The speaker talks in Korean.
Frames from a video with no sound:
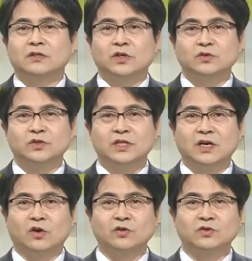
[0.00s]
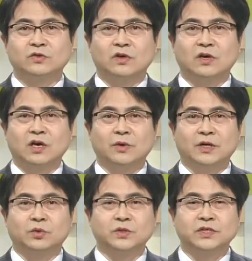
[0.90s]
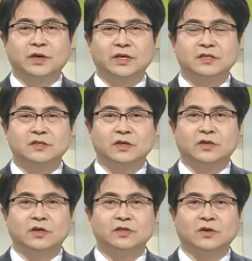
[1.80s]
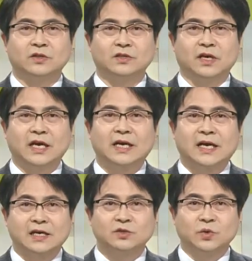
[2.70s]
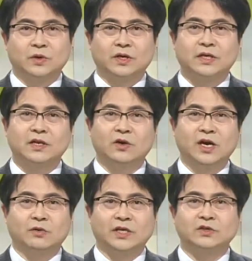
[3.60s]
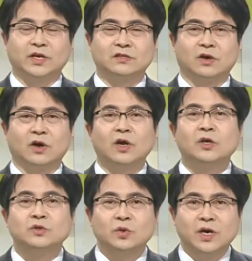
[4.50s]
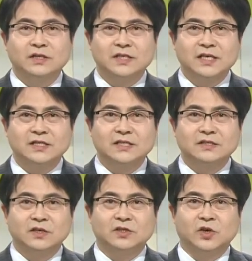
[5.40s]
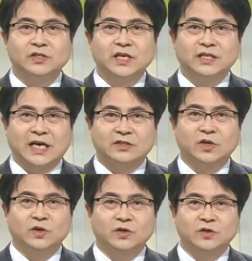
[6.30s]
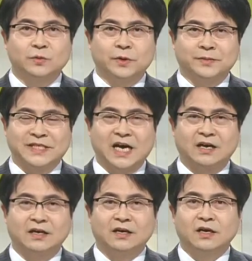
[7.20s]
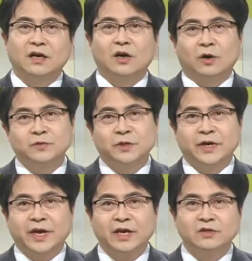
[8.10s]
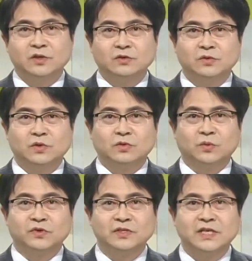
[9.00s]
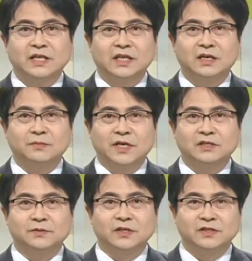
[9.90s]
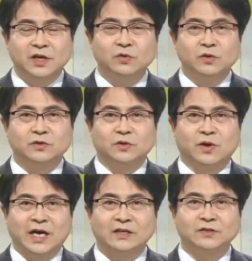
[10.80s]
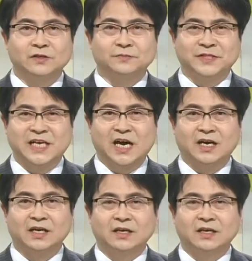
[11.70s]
청주시가 건축허가와 도시계획시설 결정 등 각종 인허가 과정에서 소각장 증설 저지에 나설 것으로 보입니다. 업체와의 행정소송도 불사한다는 방침을 세운 것으로 알려졌습니다.